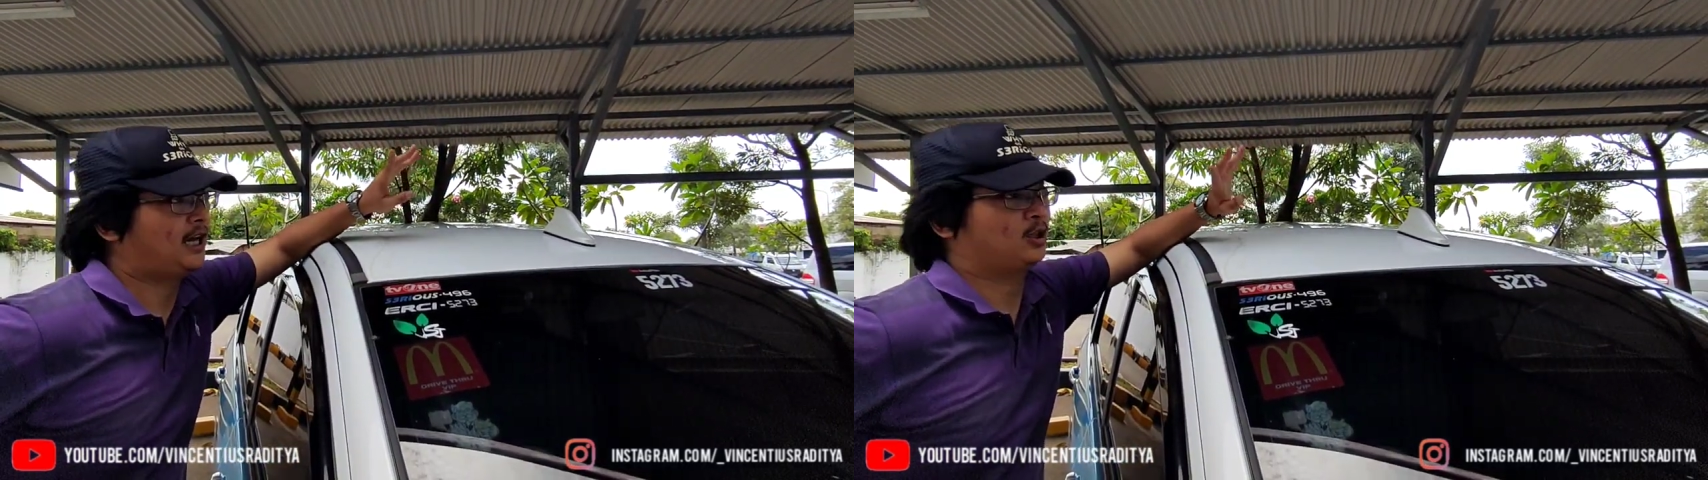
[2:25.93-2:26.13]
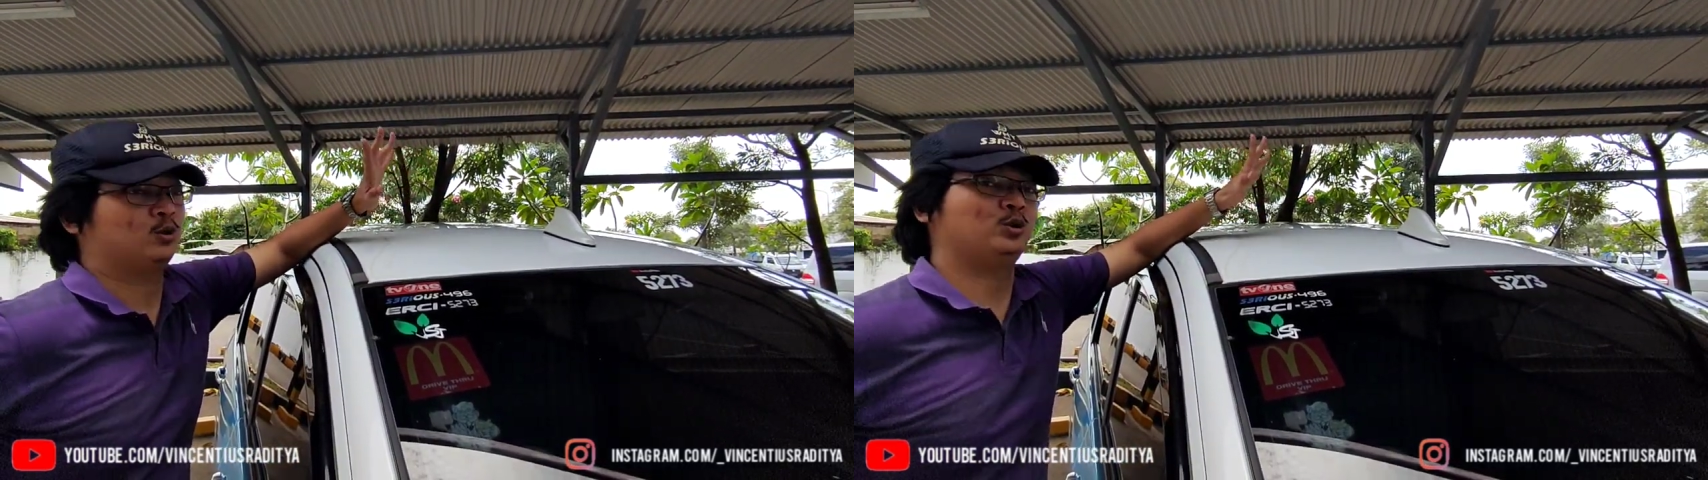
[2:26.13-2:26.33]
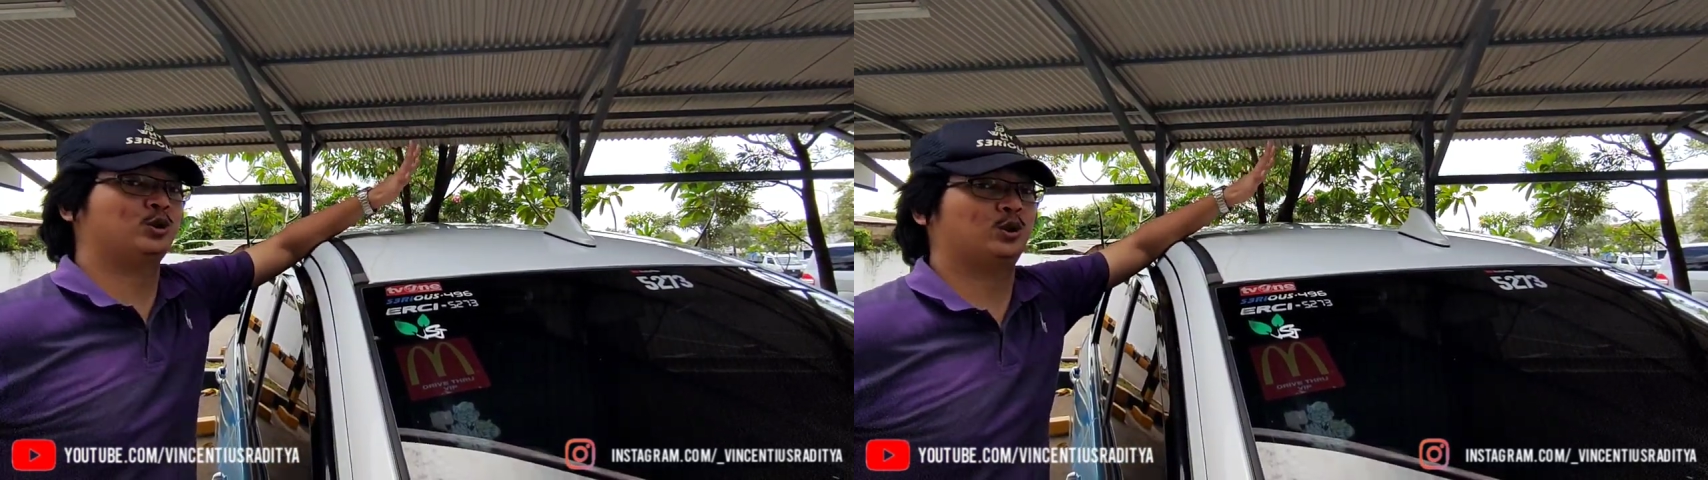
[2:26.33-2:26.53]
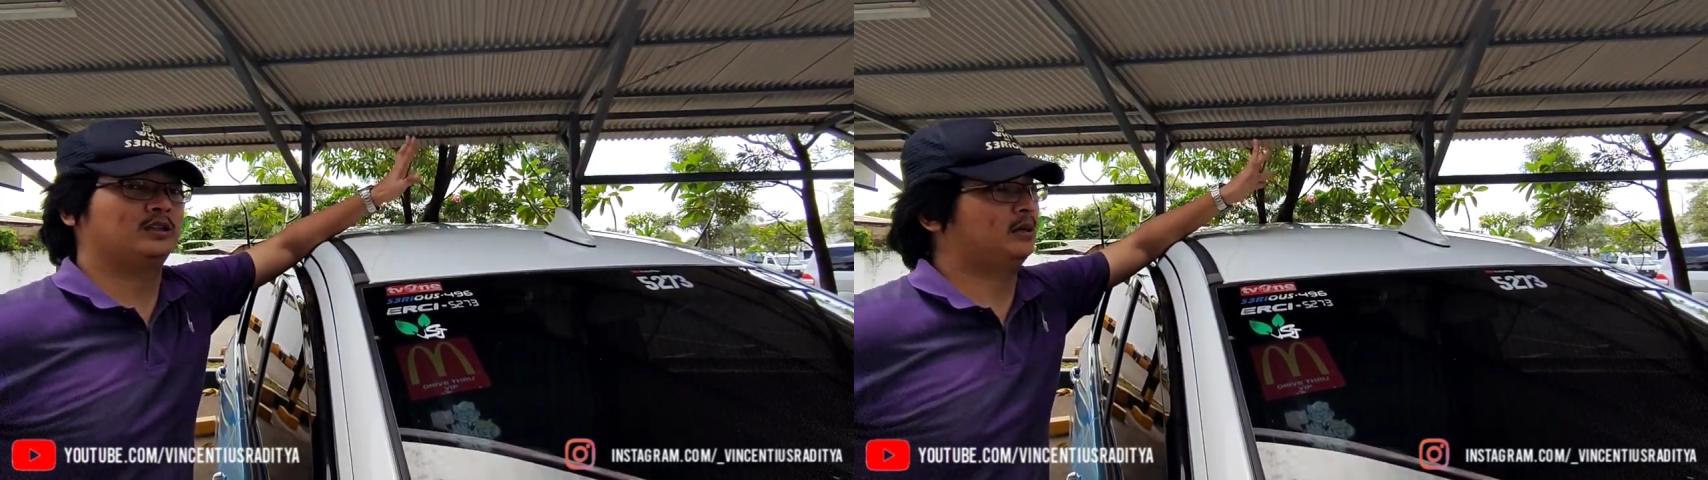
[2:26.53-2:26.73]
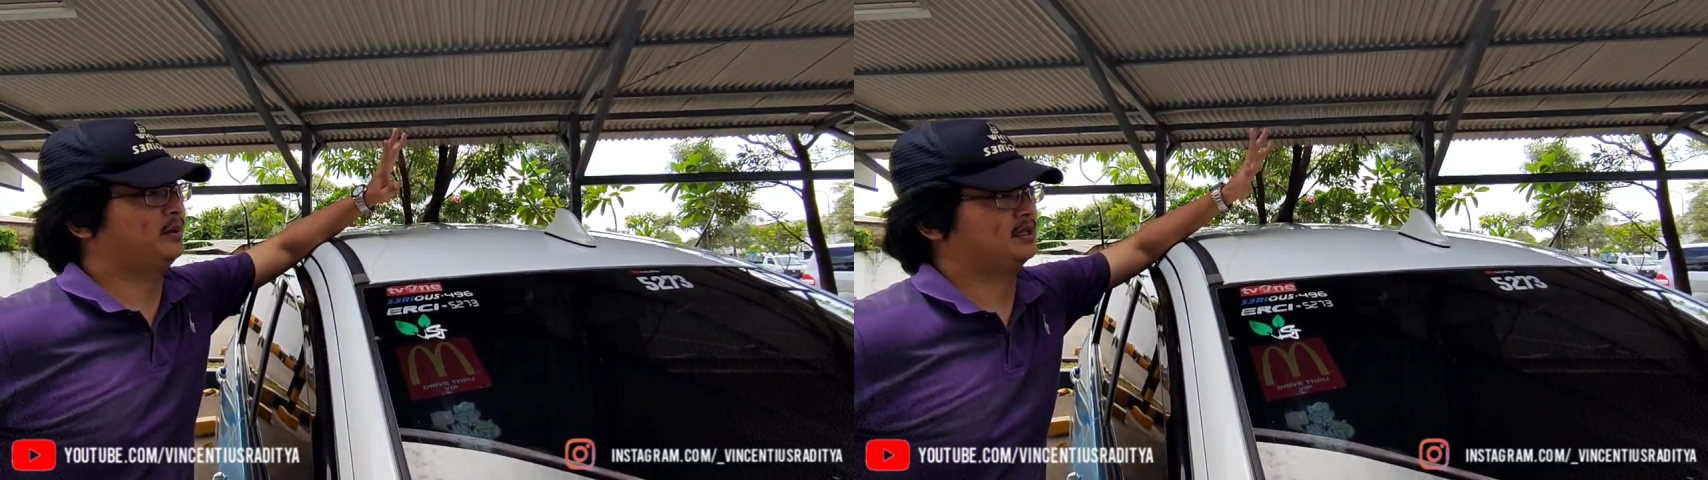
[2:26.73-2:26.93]
atau two tone
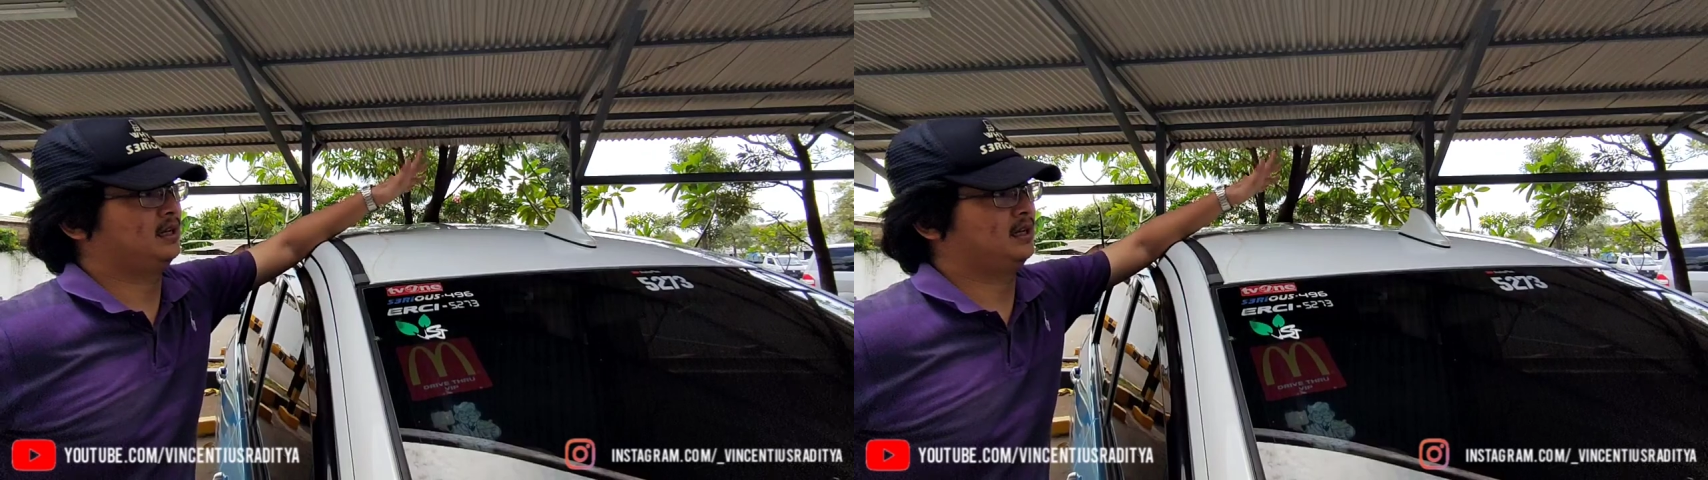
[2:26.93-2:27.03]
yang bisa